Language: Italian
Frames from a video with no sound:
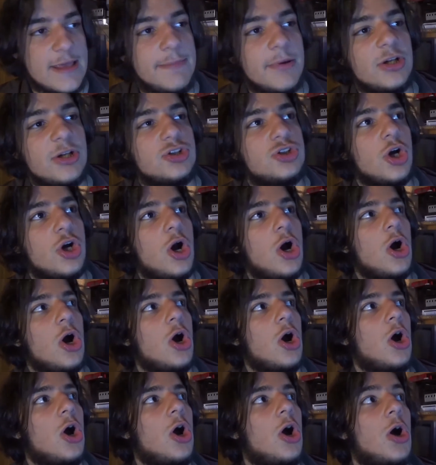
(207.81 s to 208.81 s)

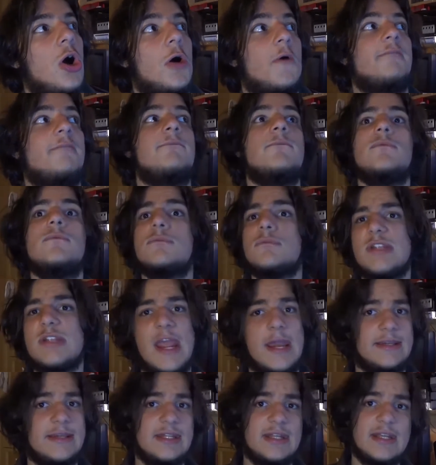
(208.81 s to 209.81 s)
perciò mm,
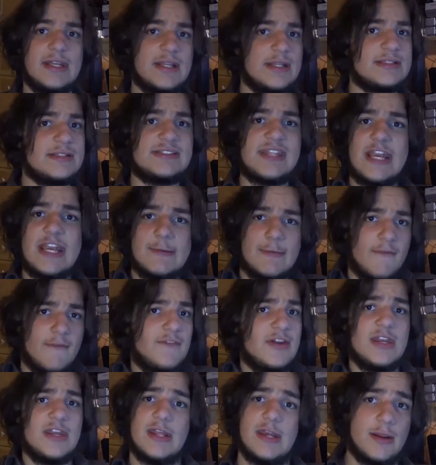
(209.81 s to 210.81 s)
niente, staremo a
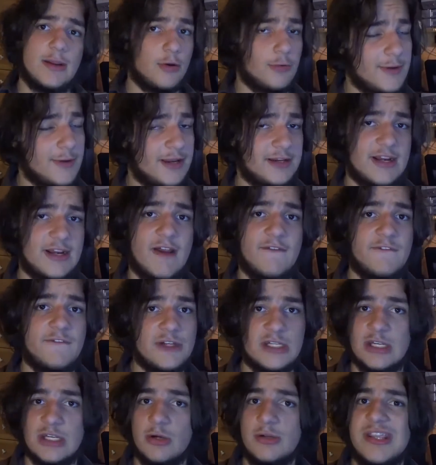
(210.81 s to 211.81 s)
vedere come andrà a
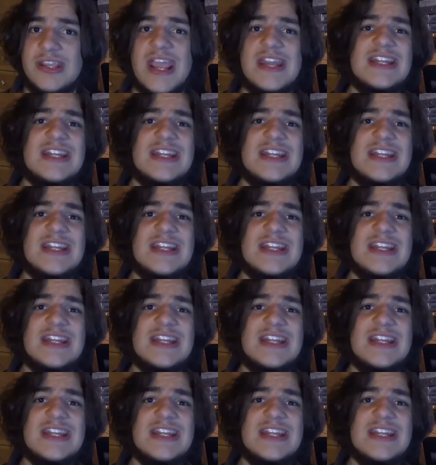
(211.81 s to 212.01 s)
finire, ok?